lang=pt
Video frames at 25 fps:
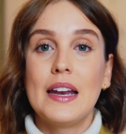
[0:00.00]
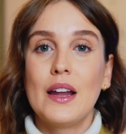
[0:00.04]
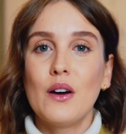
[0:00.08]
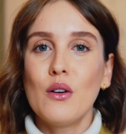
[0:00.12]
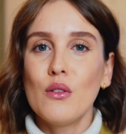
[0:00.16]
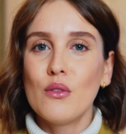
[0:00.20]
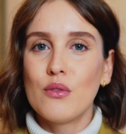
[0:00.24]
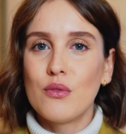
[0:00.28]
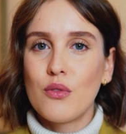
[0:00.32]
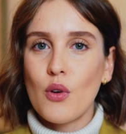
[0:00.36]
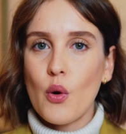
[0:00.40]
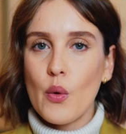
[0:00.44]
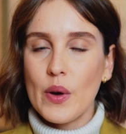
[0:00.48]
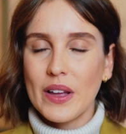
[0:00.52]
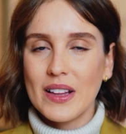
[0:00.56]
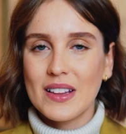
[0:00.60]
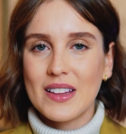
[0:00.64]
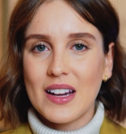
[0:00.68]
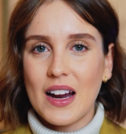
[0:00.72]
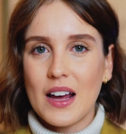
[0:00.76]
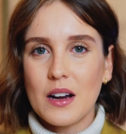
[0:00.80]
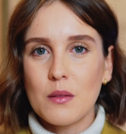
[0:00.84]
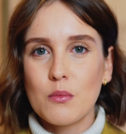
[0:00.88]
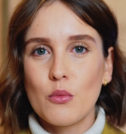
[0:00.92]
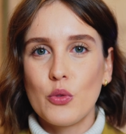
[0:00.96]
Não vou
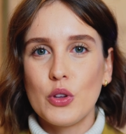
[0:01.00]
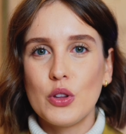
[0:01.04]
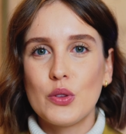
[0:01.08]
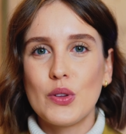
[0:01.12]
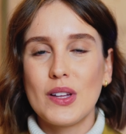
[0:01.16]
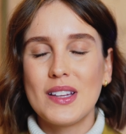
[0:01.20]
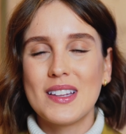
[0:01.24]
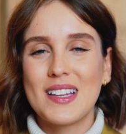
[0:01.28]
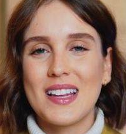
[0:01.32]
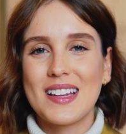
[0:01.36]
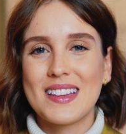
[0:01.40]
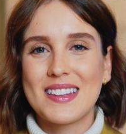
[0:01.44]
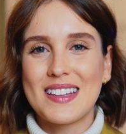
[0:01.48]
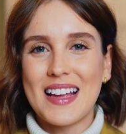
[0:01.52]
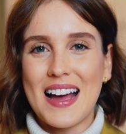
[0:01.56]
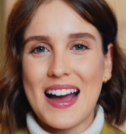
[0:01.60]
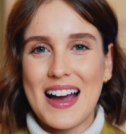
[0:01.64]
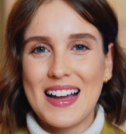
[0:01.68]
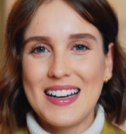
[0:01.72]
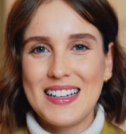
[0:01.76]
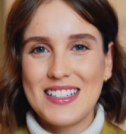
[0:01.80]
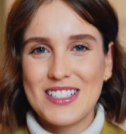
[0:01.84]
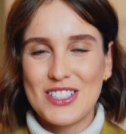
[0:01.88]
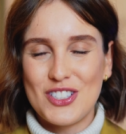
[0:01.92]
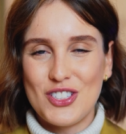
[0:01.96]
entrar muito em
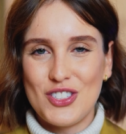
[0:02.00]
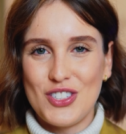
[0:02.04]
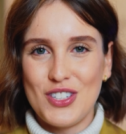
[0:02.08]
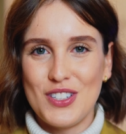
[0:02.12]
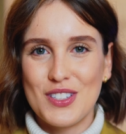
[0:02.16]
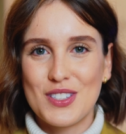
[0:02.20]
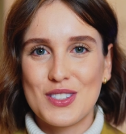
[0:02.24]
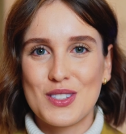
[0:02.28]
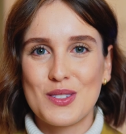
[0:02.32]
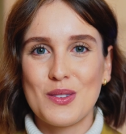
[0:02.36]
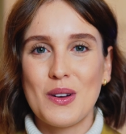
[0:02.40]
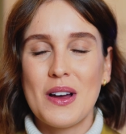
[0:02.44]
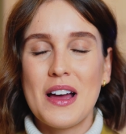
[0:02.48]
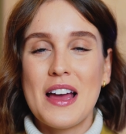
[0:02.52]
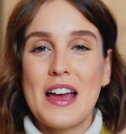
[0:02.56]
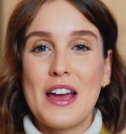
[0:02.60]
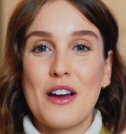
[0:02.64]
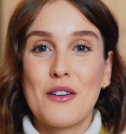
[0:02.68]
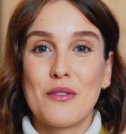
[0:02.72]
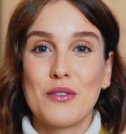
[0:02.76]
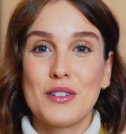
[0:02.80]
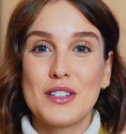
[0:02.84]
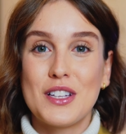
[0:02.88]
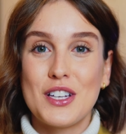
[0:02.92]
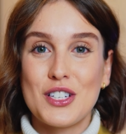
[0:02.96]
detalhes disso,
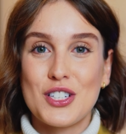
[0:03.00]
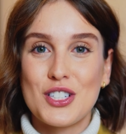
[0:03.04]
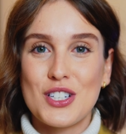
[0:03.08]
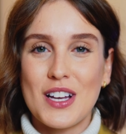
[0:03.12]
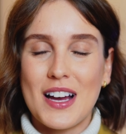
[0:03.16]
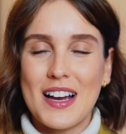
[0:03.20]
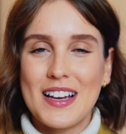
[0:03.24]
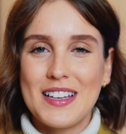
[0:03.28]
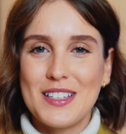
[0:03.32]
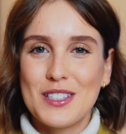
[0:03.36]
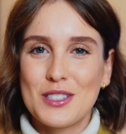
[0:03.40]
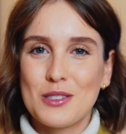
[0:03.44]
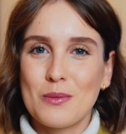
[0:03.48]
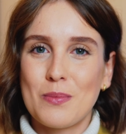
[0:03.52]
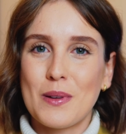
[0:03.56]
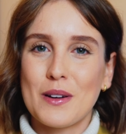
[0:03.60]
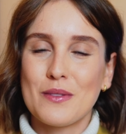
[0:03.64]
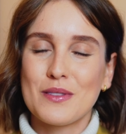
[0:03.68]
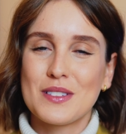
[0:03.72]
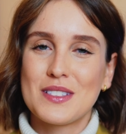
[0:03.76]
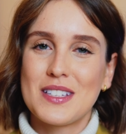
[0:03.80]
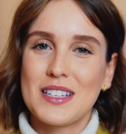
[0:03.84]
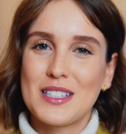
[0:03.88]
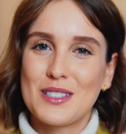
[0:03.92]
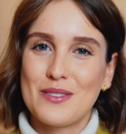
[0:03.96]
eu vou deixar isso para
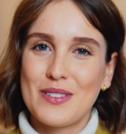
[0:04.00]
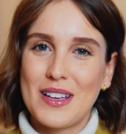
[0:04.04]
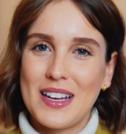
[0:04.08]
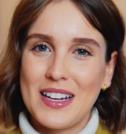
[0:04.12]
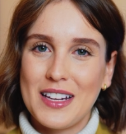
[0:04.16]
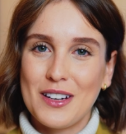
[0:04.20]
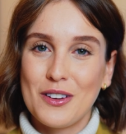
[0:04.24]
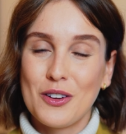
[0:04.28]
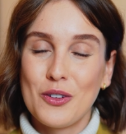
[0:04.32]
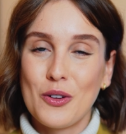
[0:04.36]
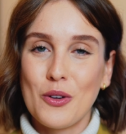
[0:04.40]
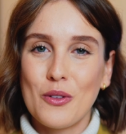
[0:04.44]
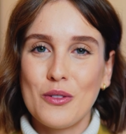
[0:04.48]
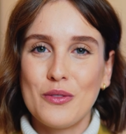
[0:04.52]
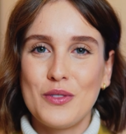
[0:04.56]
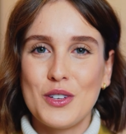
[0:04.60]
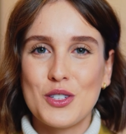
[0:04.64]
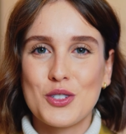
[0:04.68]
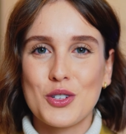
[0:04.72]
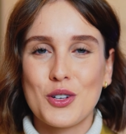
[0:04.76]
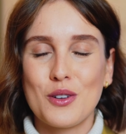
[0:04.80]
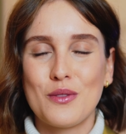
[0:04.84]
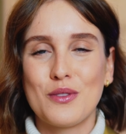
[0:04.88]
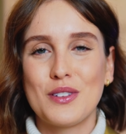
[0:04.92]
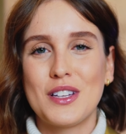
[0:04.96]
vocês verem no
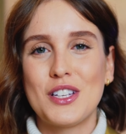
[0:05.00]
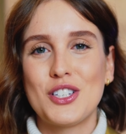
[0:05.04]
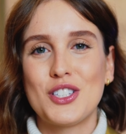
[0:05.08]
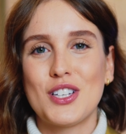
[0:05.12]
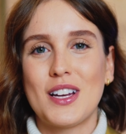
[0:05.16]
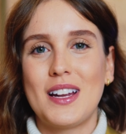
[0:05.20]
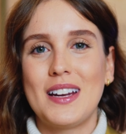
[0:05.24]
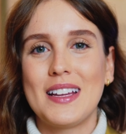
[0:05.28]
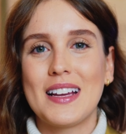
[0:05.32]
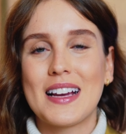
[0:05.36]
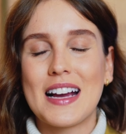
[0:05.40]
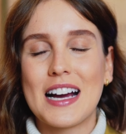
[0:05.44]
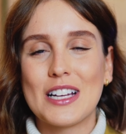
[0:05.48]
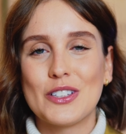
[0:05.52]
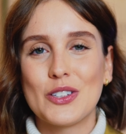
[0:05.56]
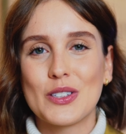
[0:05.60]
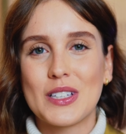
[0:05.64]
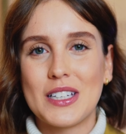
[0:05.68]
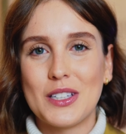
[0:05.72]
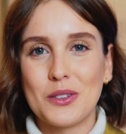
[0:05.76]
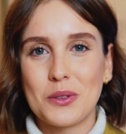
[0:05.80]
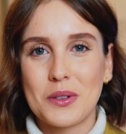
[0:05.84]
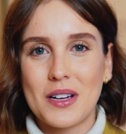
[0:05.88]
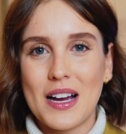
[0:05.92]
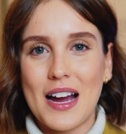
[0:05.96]
vídeo que eu vou deixar linkado
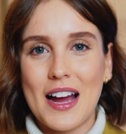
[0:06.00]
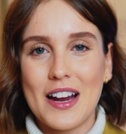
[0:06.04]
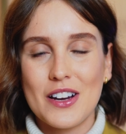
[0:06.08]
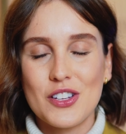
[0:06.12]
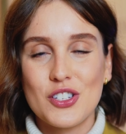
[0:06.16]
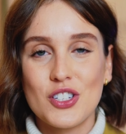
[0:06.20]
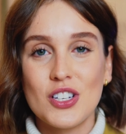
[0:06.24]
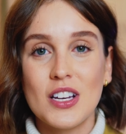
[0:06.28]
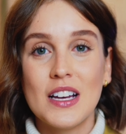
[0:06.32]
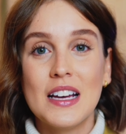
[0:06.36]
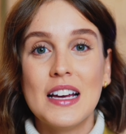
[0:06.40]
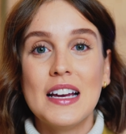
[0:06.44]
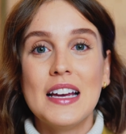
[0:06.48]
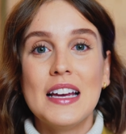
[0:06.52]
aqui no card,